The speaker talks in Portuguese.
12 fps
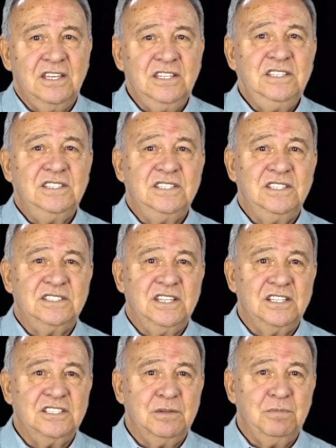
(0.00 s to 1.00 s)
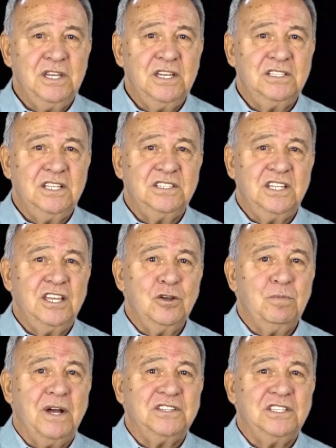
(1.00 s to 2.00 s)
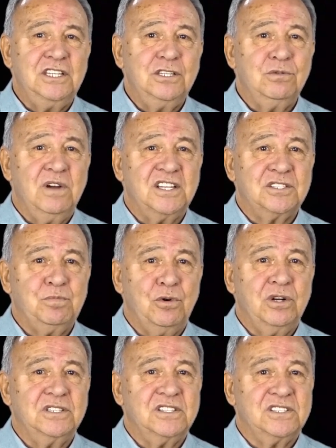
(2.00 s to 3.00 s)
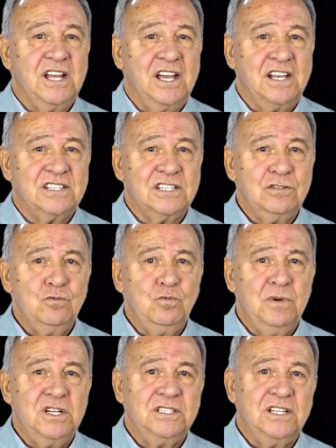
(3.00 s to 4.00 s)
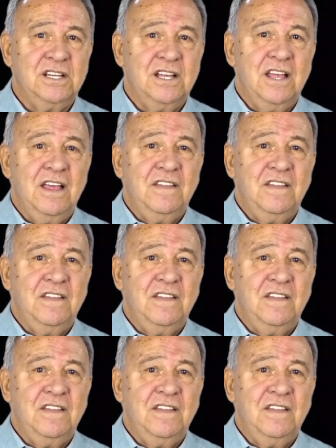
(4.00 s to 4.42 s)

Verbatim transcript: Insistentemente tenho batido às portas da razão humana,